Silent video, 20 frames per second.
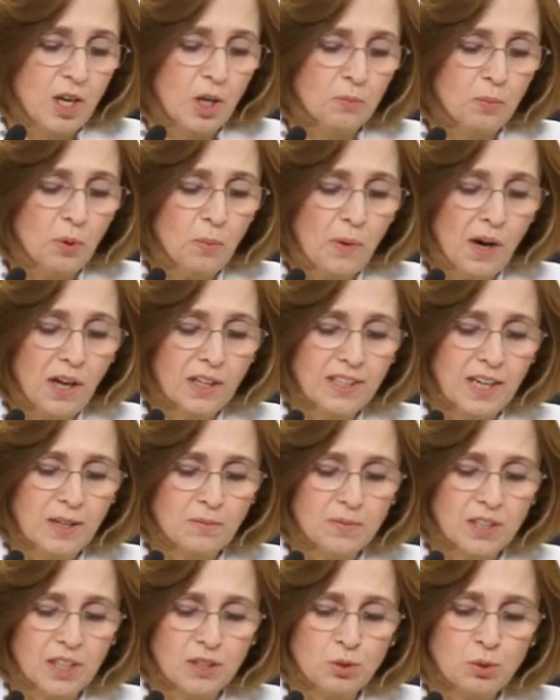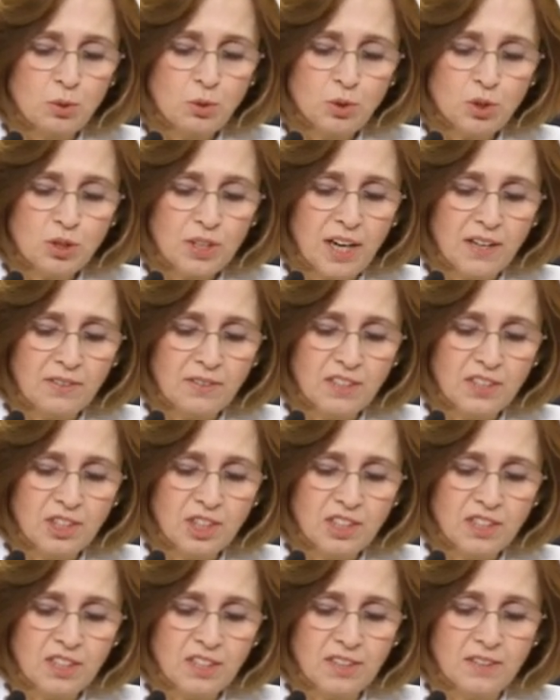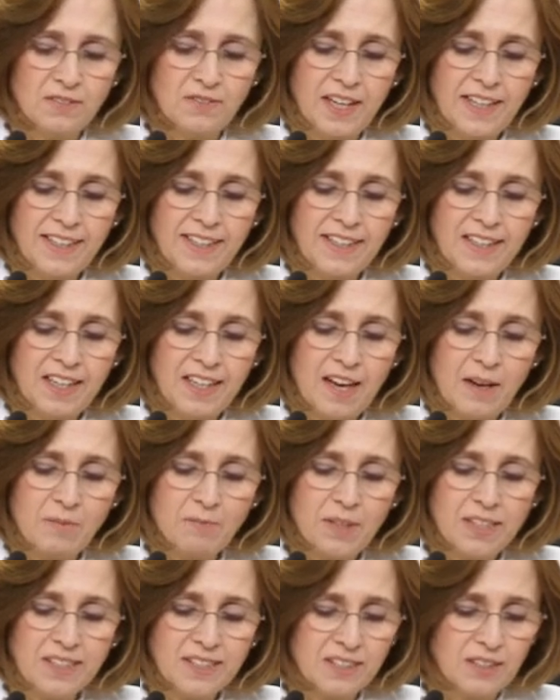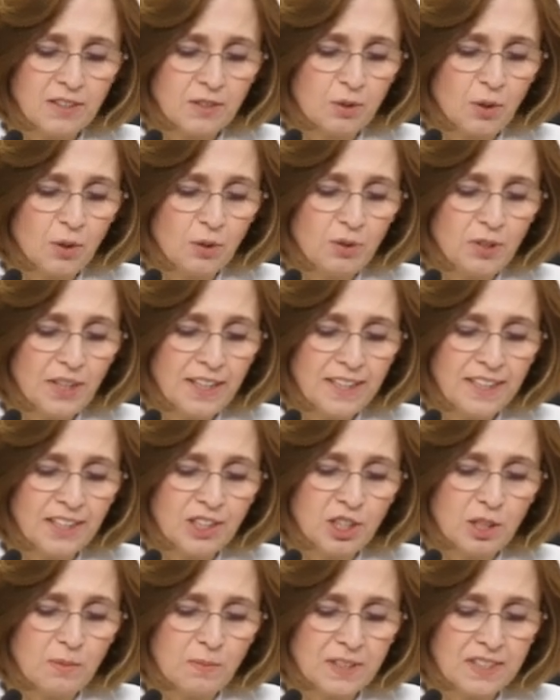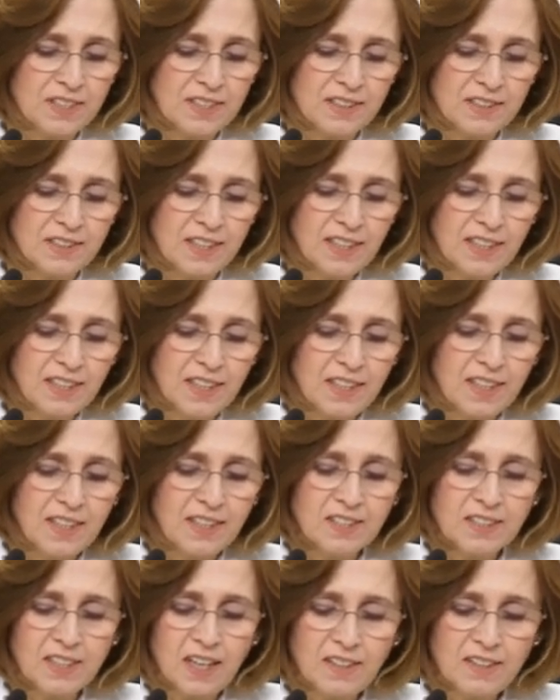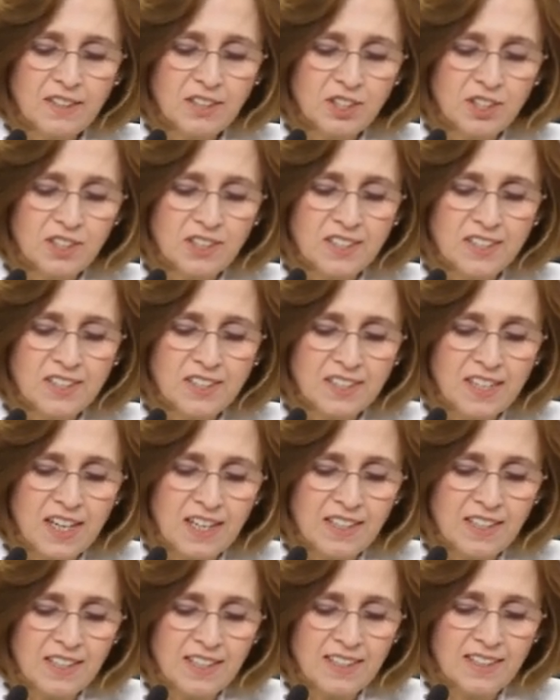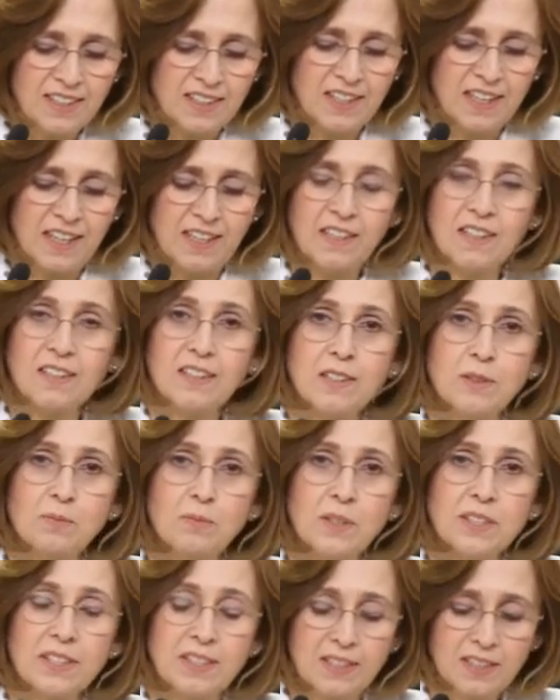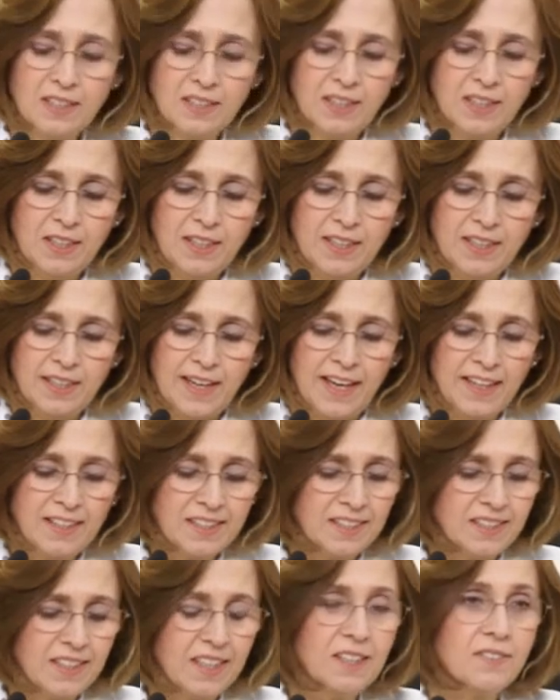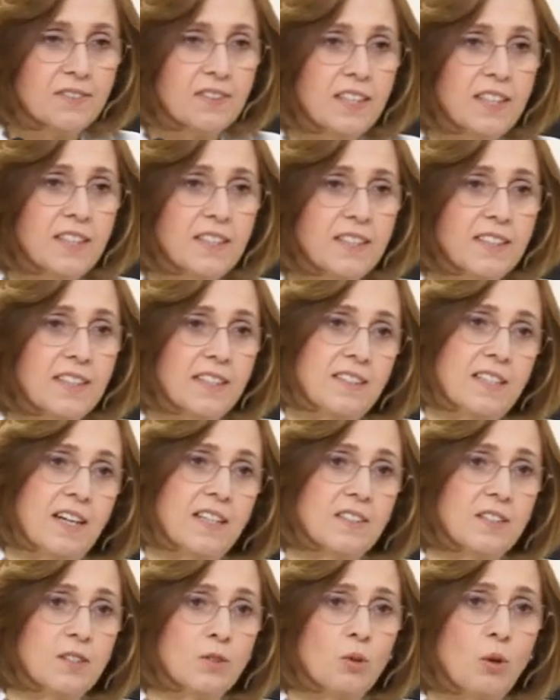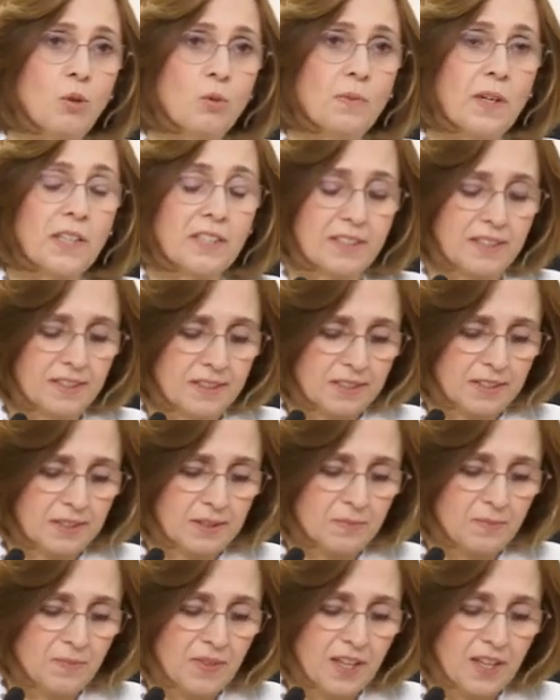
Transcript: Bu bağlamda suç davranışının ve yinelenmesinin önüne geçilmesinde sadece cinselliğin ele alınması eksik ve yetersiz olmaktadır.